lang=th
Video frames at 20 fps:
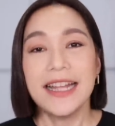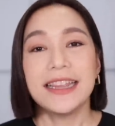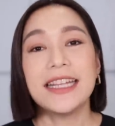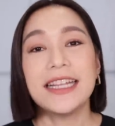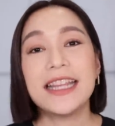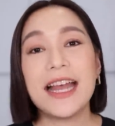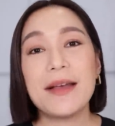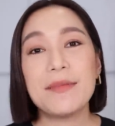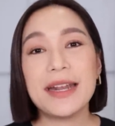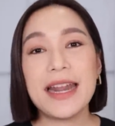ติด
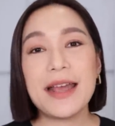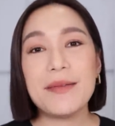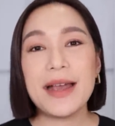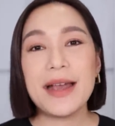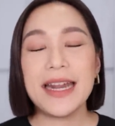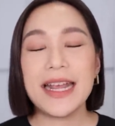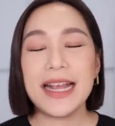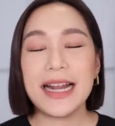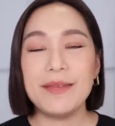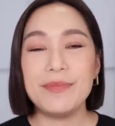ตามกันได้ใหม่
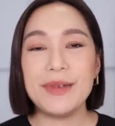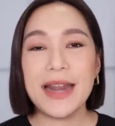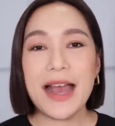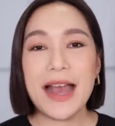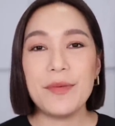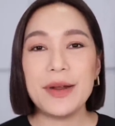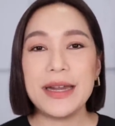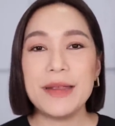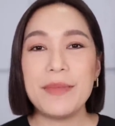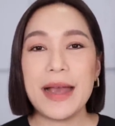ในคลิปหน้า
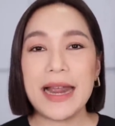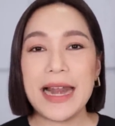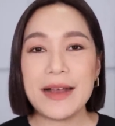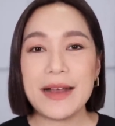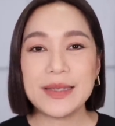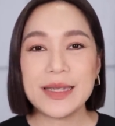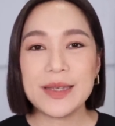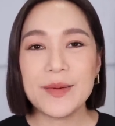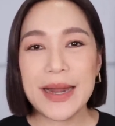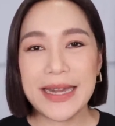วันนี้ไปแล้ว
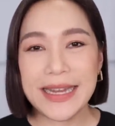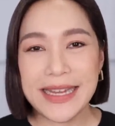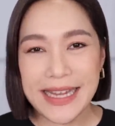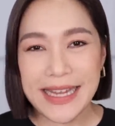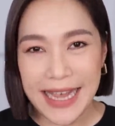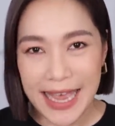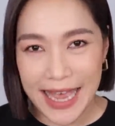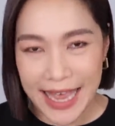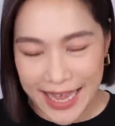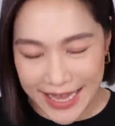สวัสดี
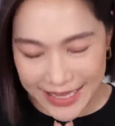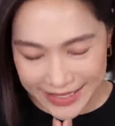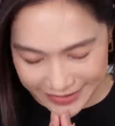ค่ะ